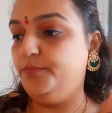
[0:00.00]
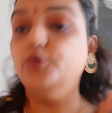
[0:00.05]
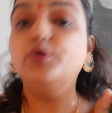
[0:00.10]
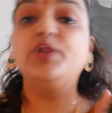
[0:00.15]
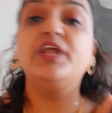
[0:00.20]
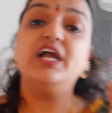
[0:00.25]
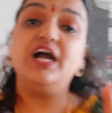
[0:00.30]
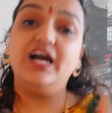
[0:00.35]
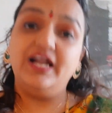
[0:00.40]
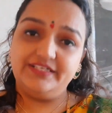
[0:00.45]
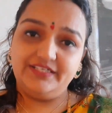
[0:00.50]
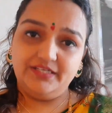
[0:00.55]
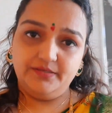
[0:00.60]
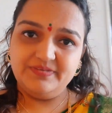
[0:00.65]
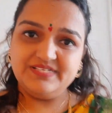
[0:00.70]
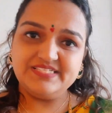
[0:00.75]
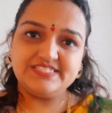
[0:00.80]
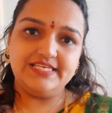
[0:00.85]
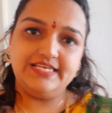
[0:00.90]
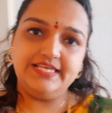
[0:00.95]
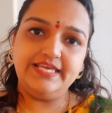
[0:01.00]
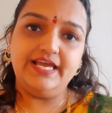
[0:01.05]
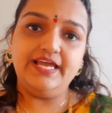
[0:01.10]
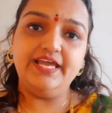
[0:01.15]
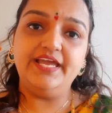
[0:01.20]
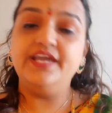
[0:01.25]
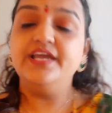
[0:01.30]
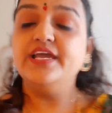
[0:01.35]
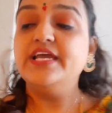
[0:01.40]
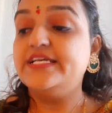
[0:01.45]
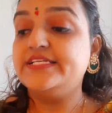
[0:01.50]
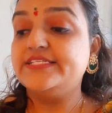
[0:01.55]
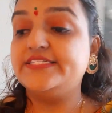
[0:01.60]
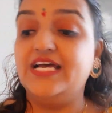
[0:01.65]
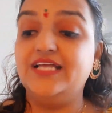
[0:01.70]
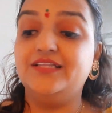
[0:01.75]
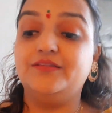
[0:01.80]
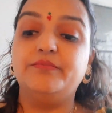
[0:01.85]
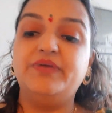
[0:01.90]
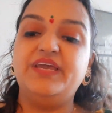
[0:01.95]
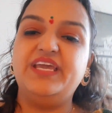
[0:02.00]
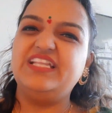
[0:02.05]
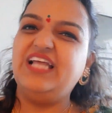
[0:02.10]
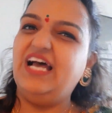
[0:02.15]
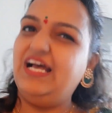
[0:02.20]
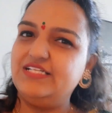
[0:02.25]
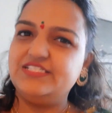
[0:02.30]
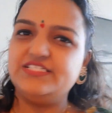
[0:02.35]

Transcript: पूरी का आटा मस लिया है साथ में दाल